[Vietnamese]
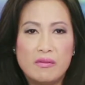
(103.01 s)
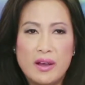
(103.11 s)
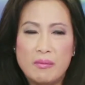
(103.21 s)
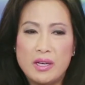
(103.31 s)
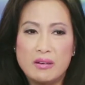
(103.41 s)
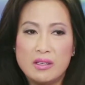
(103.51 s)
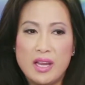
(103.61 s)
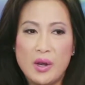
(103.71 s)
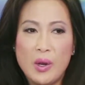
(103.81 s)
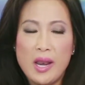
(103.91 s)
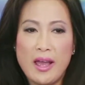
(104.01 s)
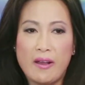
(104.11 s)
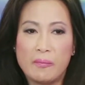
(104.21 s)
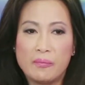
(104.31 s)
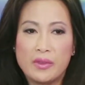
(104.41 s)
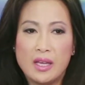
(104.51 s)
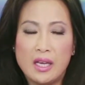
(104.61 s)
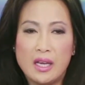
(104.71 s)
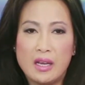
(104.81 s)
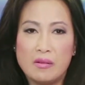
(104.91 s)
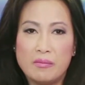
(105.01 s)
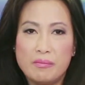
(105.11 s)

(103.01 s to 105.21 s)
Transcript: và mình có thể nói là à,